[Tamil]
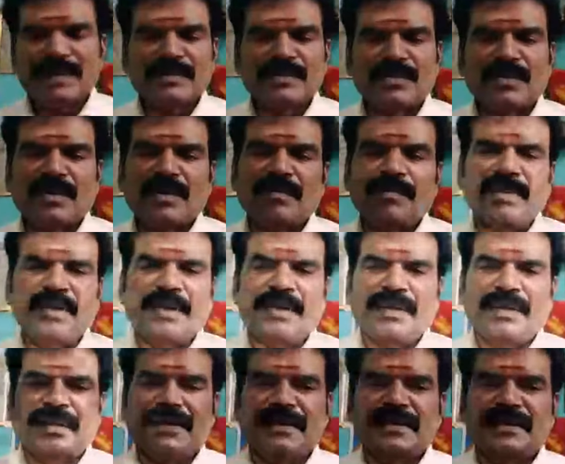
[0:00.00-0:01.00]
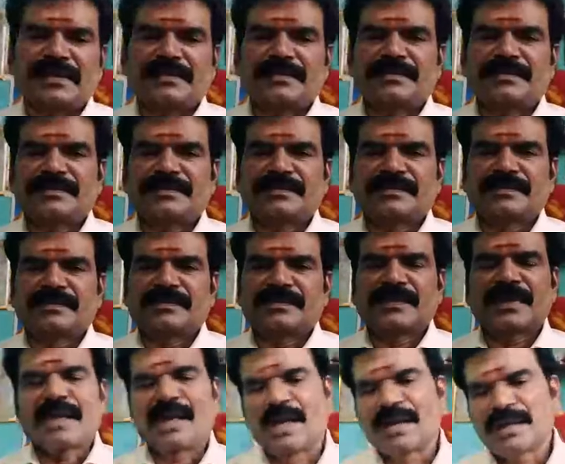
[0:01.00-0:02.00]
எனக்கு துரோகம் பண்ணிட்டாரு
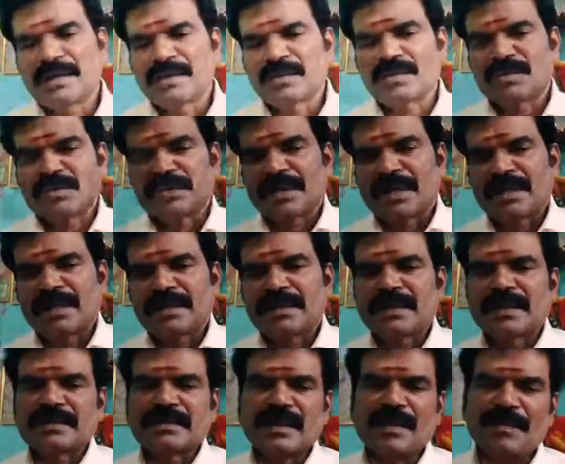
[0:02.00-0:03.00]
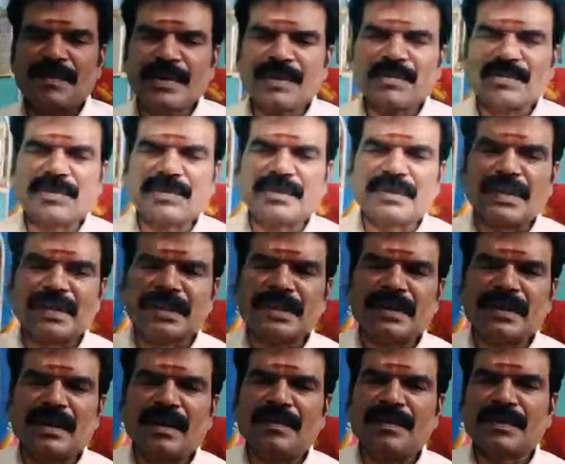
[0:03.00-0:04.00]
எங்கள் அண்ணனுக்கு கொடுத்துட்டாரு இல்லை எங்கள் தம்பி
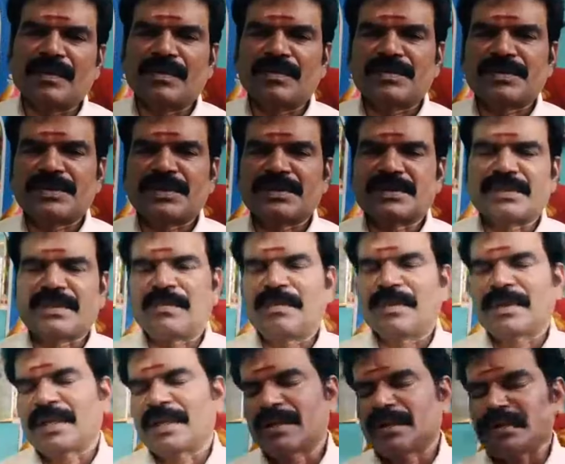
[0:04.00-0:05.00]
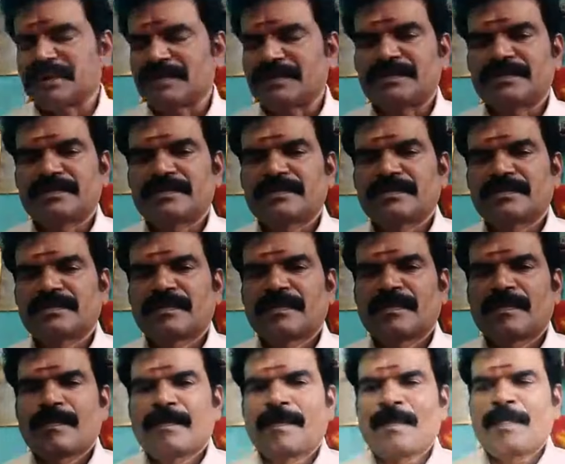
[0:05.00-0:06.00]
கொடுத்துட்டாரு அப்படிங்கிற ஒரு விஷயம் சில பேர்ட்ட நடக்கும்
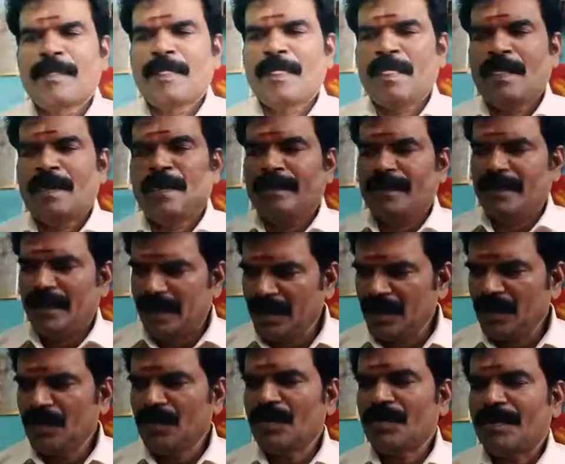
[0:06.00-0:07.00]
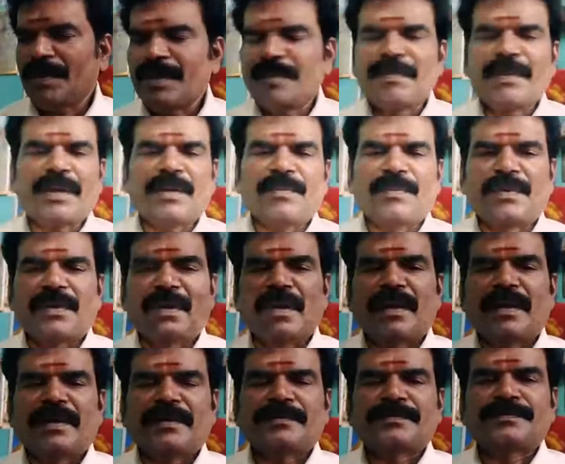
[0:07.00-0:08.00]
இன்னும் ஒரு படி மேலே போனால்